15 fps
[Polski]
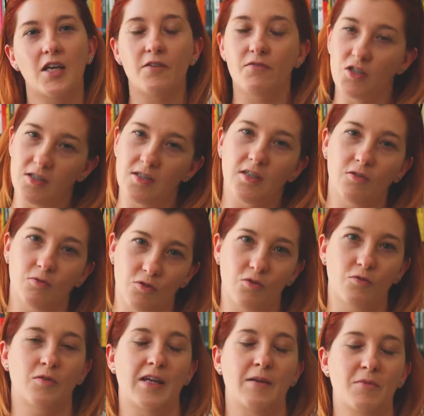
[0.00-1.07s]
i wszyscy,
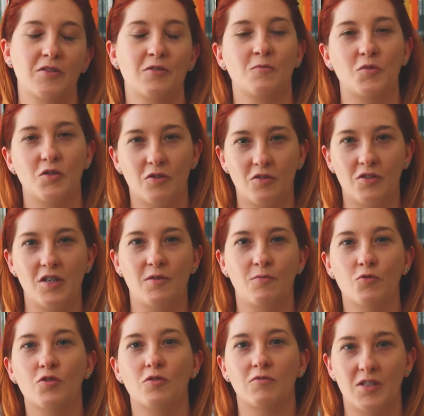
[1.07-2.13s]
którzy tutaj będą przychodzili,
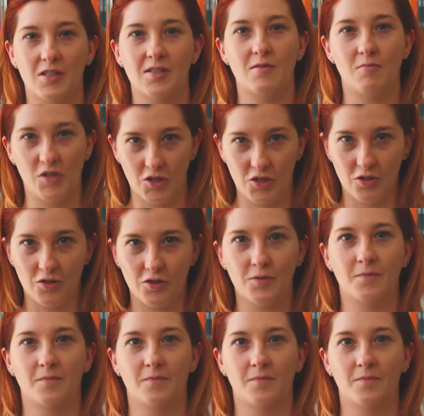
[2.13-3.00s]
muszą się z tym liczyć.